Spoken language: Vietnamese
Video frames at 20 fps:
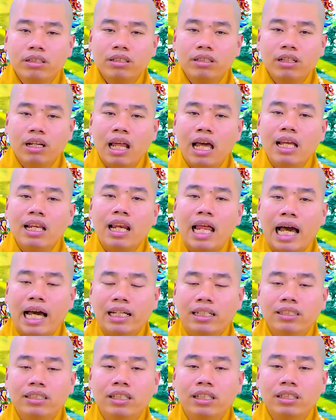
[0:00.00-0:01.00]
lễ
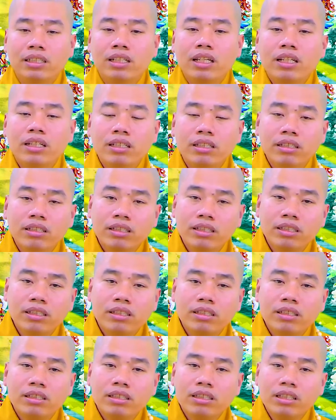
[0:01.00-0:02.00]
lại gì chứ
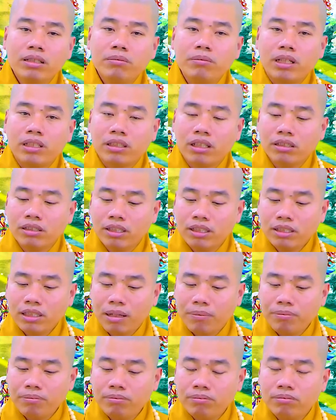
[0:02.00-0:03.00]
nhưng mà từ cái
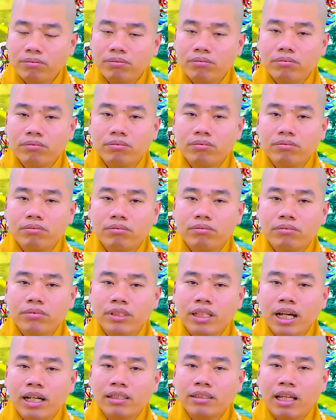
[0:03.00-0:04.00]
tâm
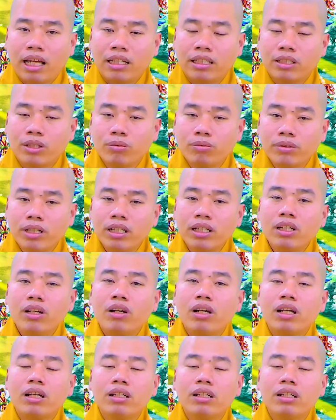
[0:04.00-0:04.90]
chân thành cung kính đó,